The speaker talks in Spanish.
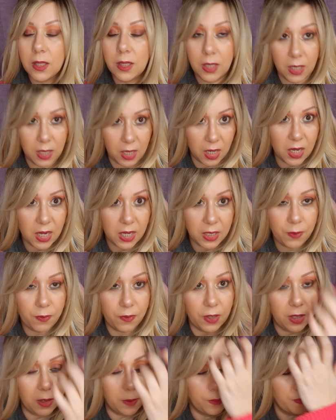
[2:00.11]
Sí, en
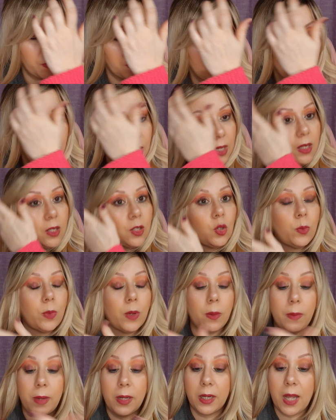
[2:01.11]
free en el
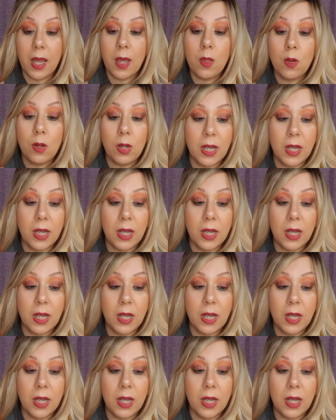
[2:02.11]
supermercado